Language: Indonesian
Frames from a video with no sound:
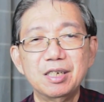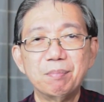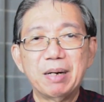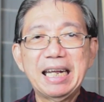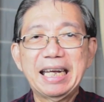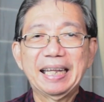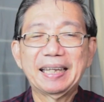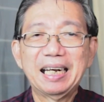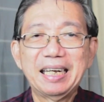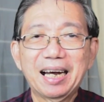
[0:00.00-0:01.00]
Mari
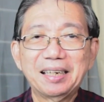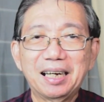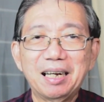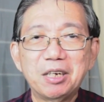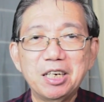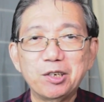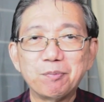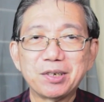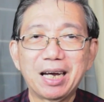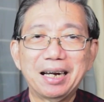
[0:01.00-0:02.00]
kita lihat dalam
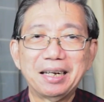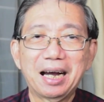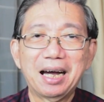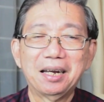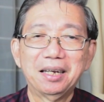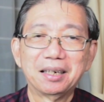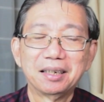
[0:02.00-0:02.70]
hidup sehari-hari.